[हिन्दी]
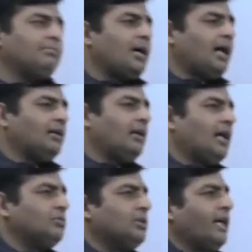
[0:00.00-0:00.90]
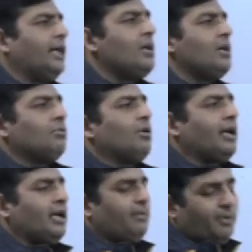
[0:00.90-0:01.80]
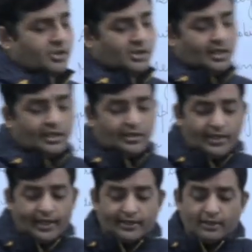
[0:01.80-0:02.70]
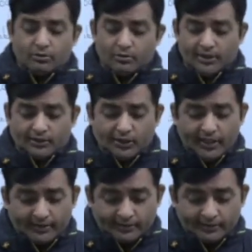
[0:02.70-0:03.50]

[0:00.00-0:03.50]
मान रहा होता है वो कन्फेशनल राइटिंग हो जाती है